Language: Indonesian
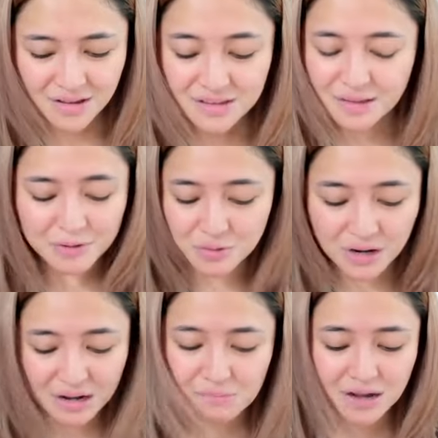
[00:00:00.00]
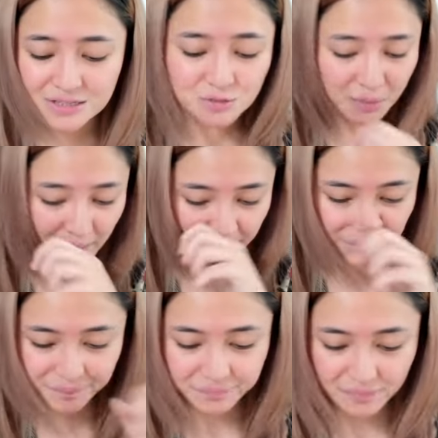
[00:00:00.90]
tapi itu keren banget sumpah
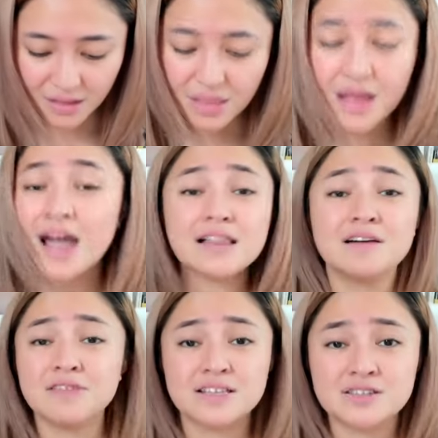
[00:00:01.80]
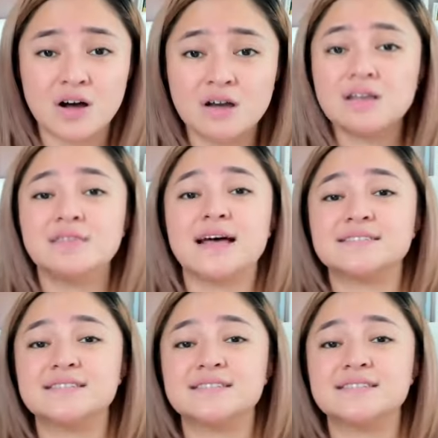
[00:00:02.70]
I love that song that's the